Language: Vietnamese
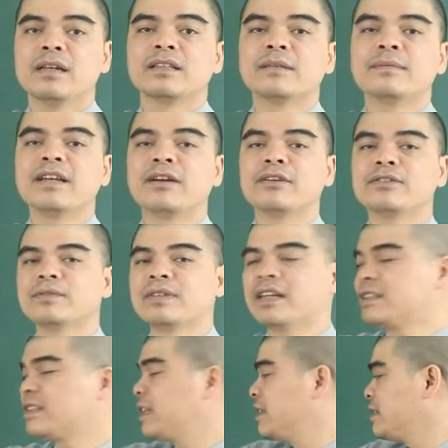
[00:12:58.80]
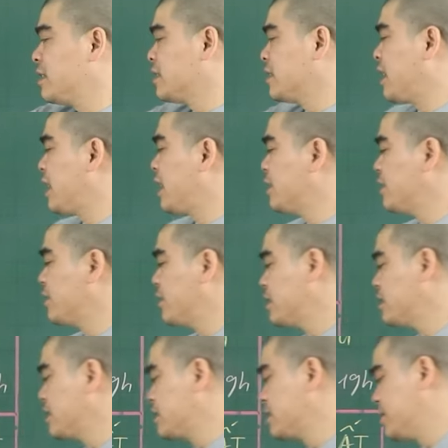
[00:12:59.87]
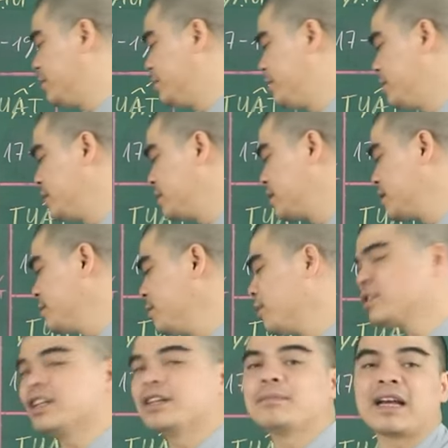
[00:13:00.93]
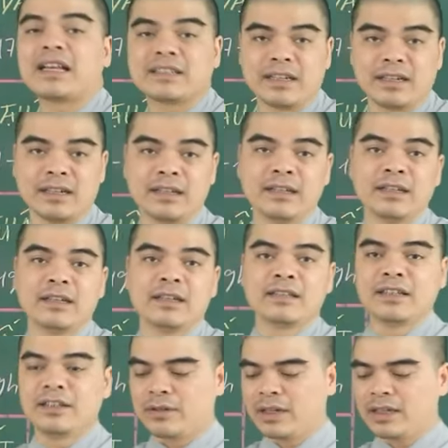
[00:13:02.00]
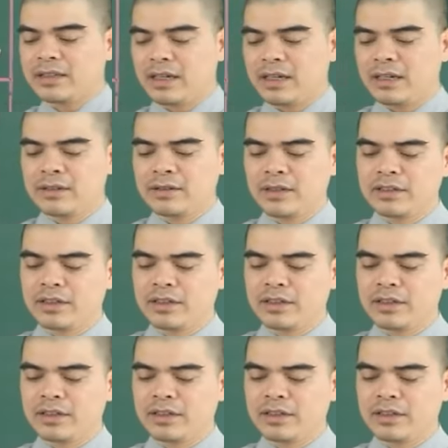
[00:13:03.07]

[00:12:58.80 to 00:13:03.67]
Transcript: tiếp theo chúng ta xét đến giờ thứ hai thì nó là giờ xỉu từ 1 giờ đến 3 giờ thì nó là giờ nó